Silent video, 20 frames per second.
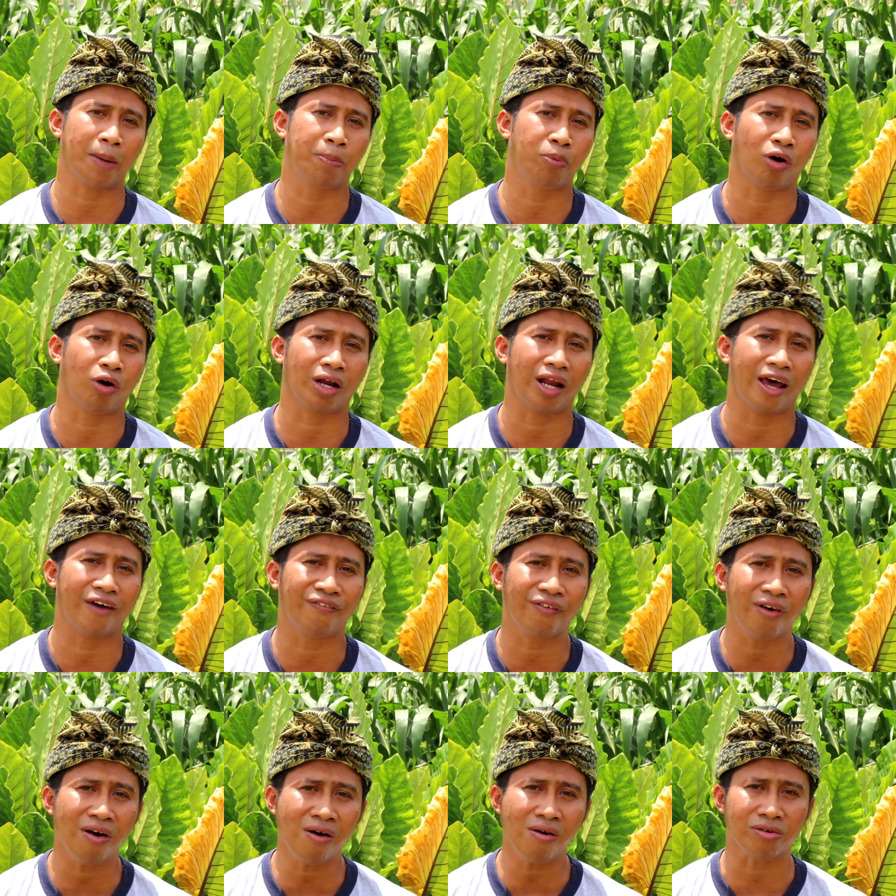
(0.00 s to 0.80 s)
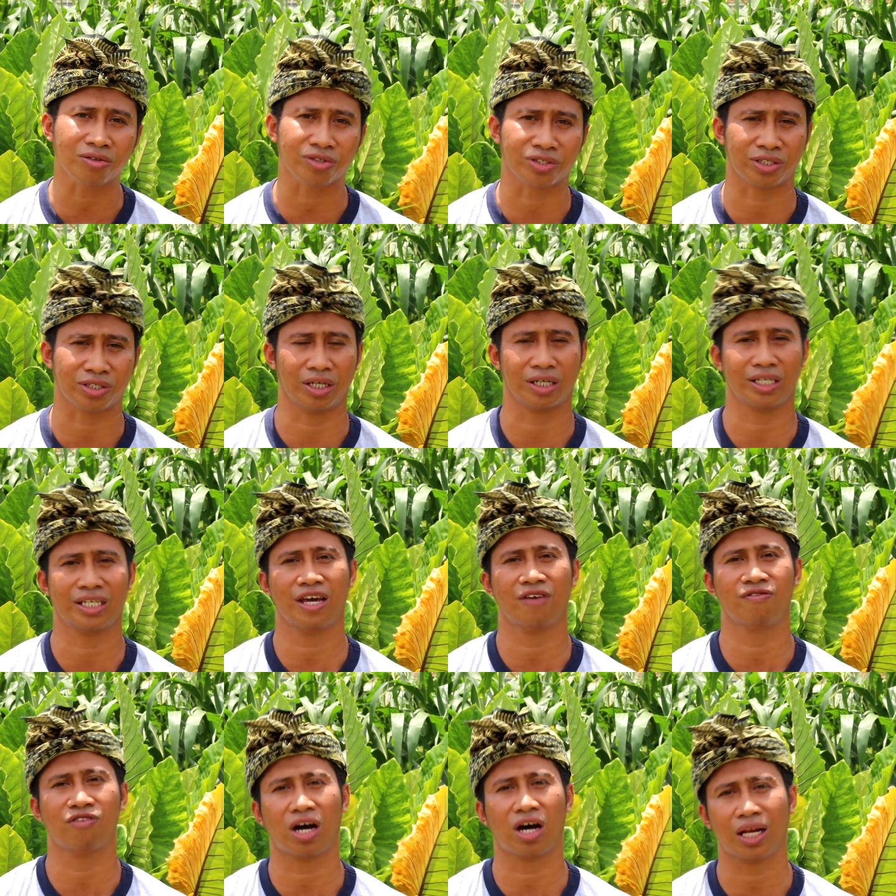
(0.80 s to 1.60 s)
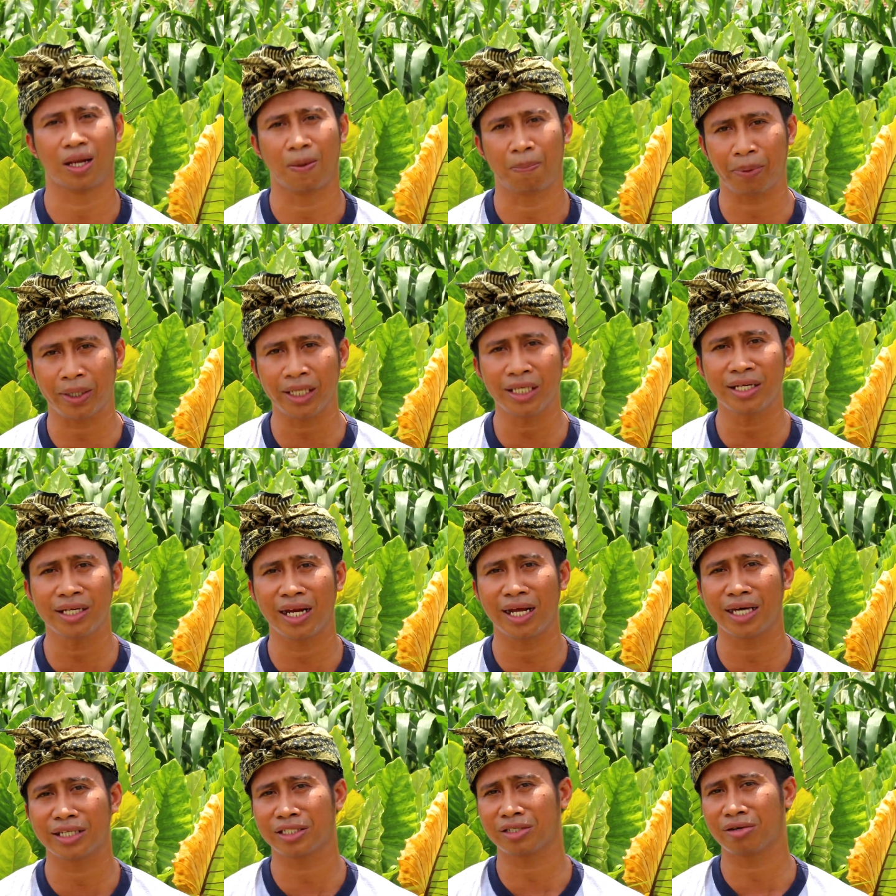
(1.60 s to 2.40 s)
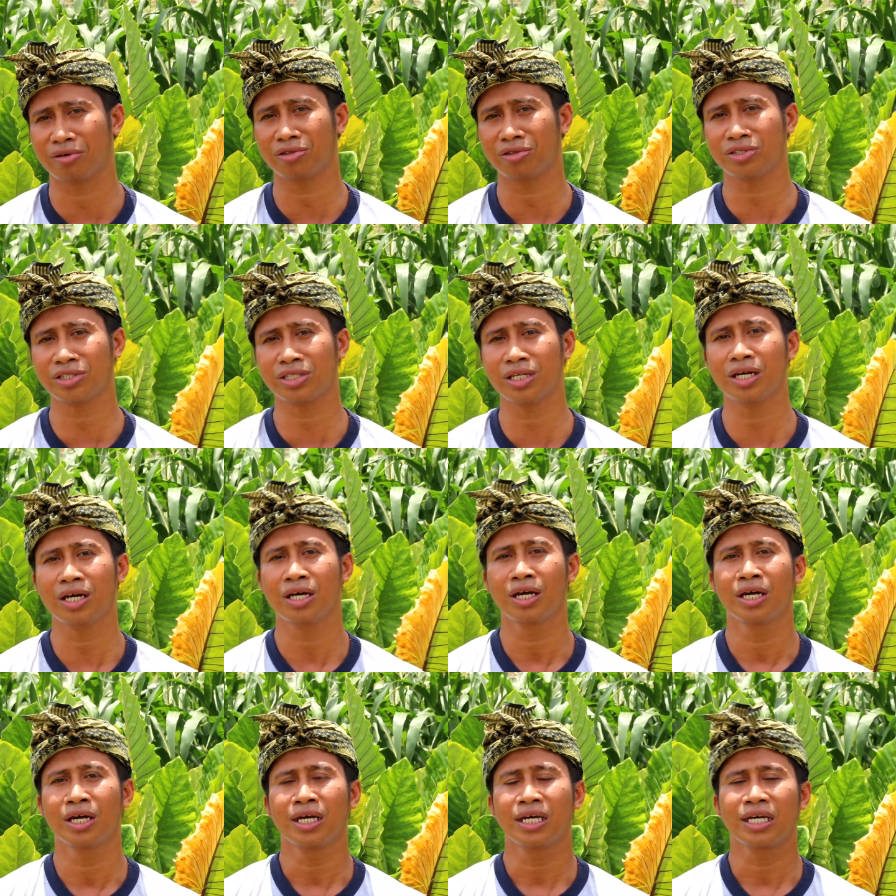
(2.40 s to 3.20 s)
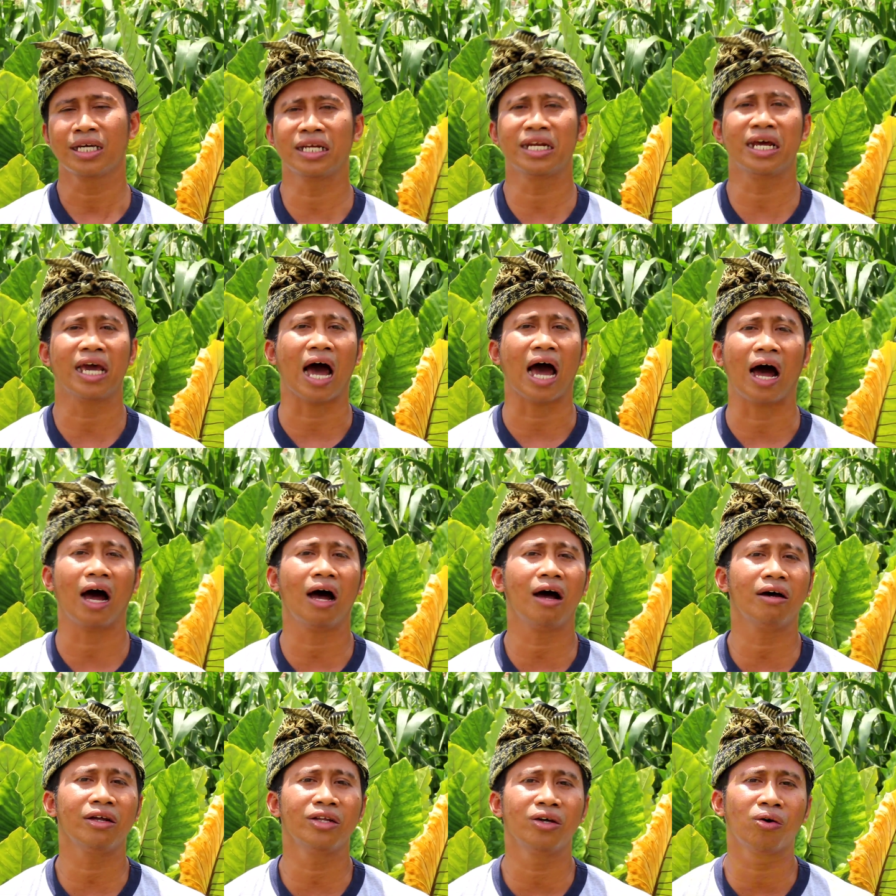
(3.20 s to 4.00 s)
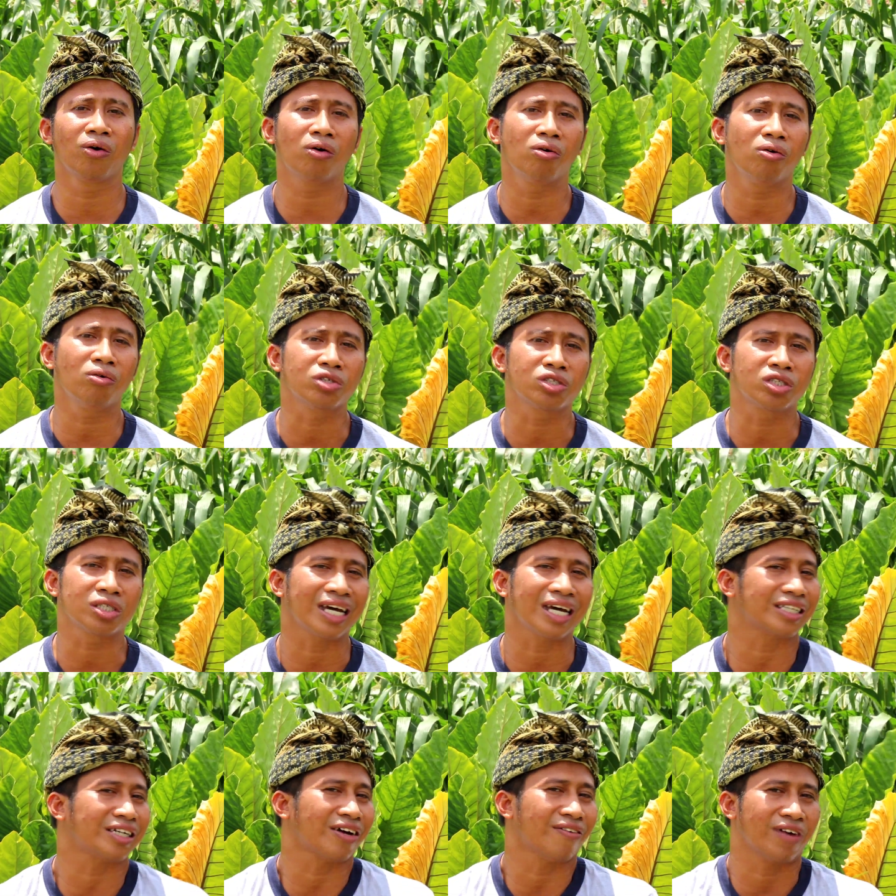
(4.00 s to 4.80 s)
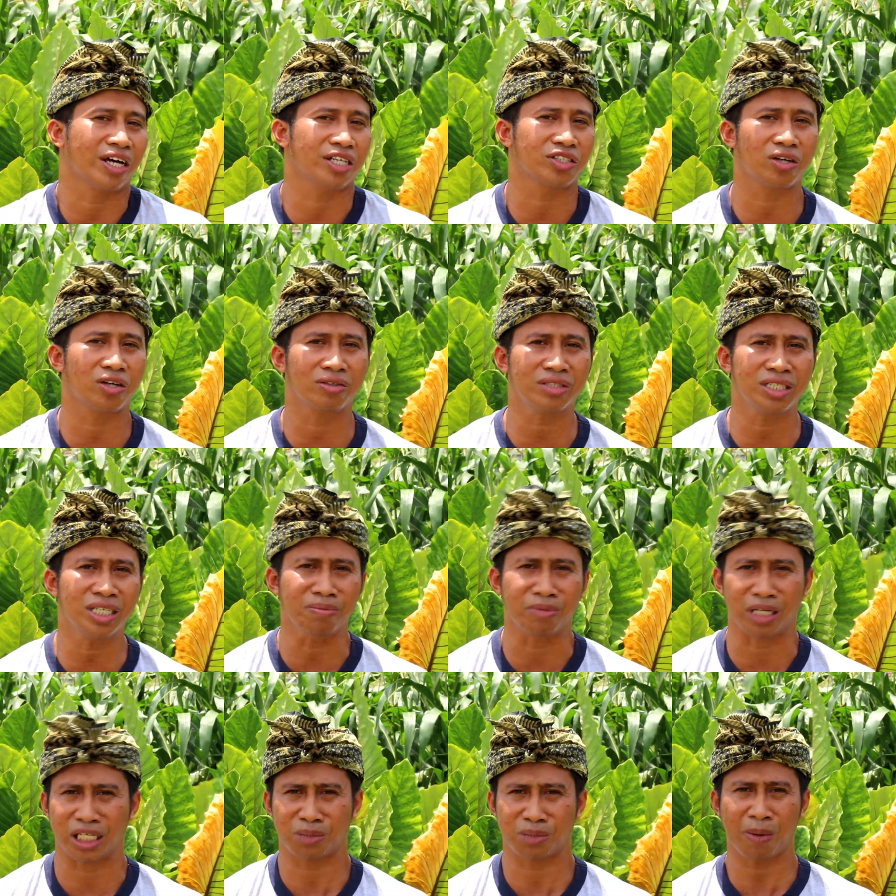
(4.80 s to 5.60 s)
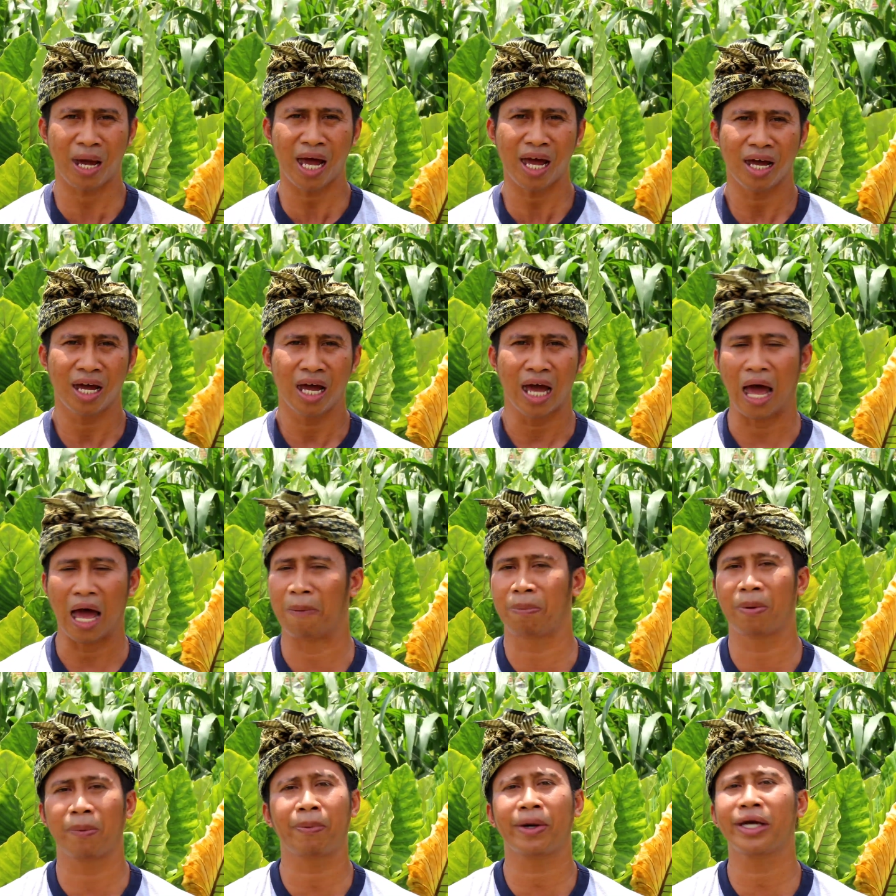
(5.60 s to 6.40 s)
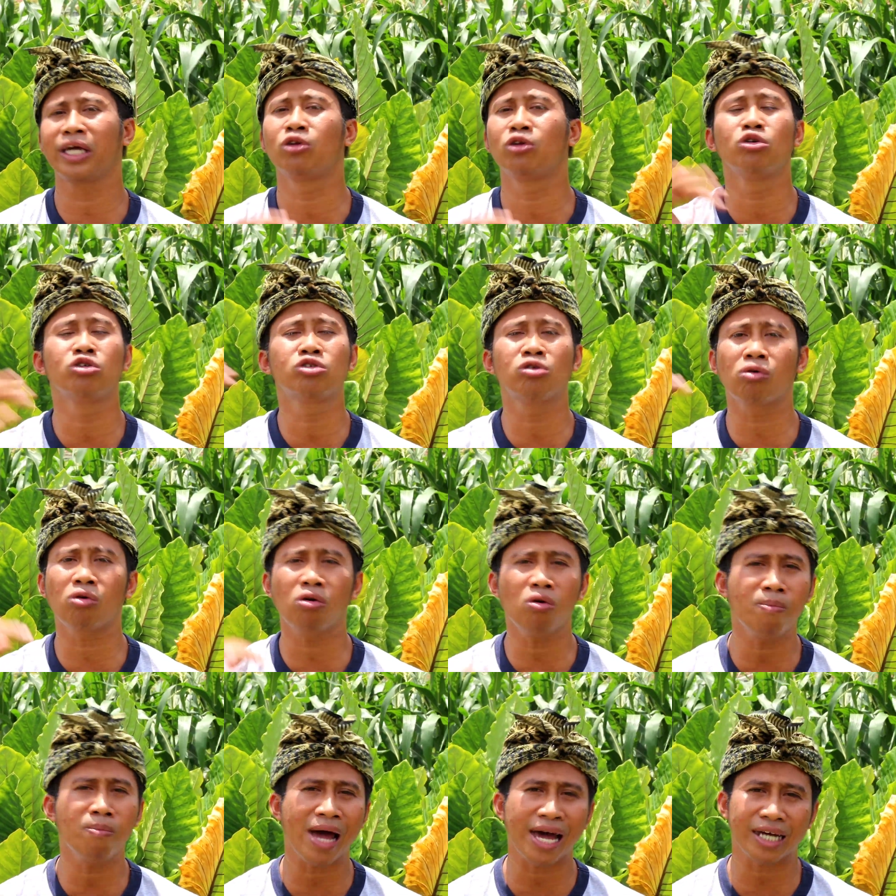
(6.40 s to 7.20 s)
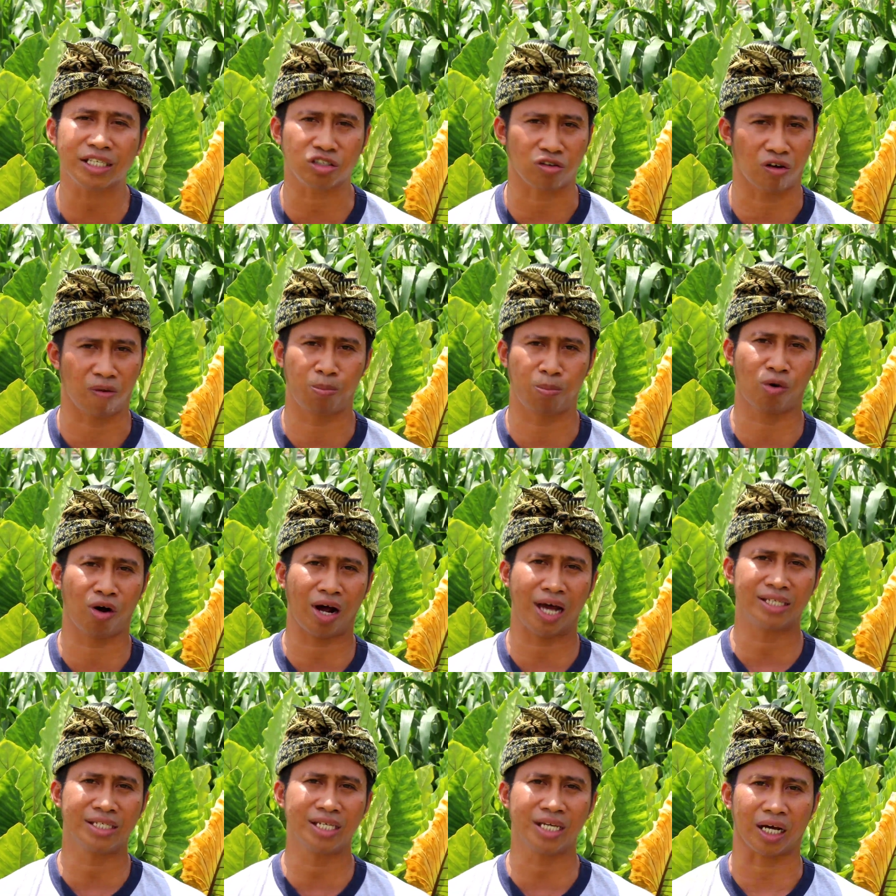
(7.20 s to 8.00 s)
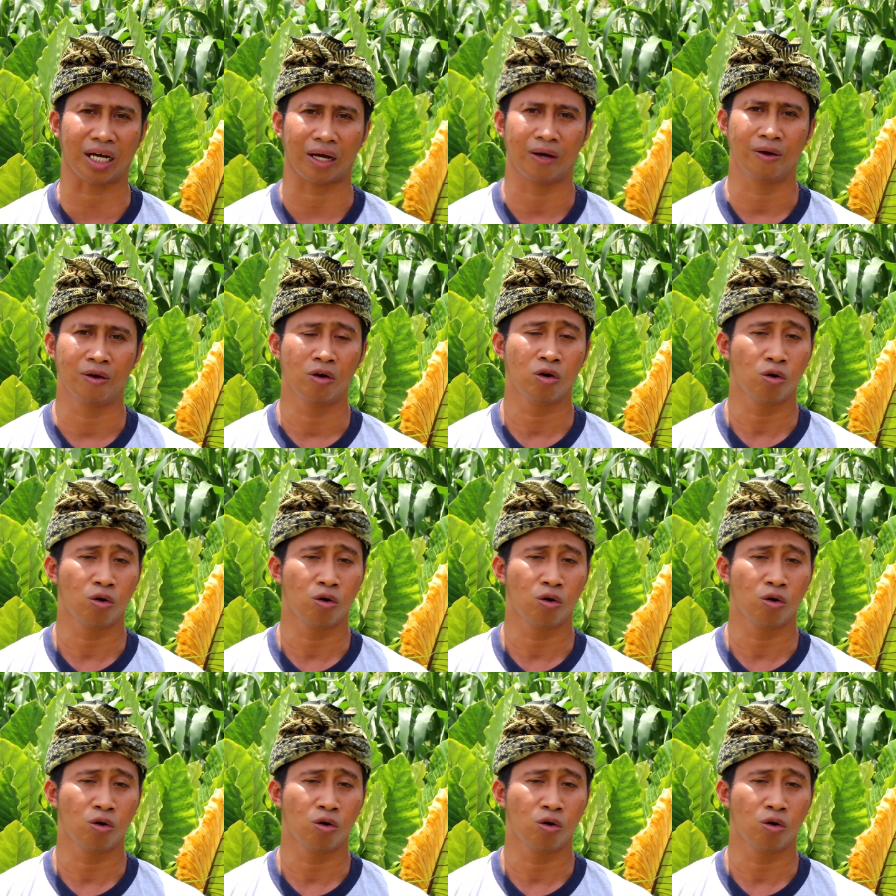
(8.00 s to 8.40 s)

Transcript: rapport à la France, qui a le prix de l'essence, il est à 1,80€, n'est-ce pas À peu près 2 euros max, on pourra dire.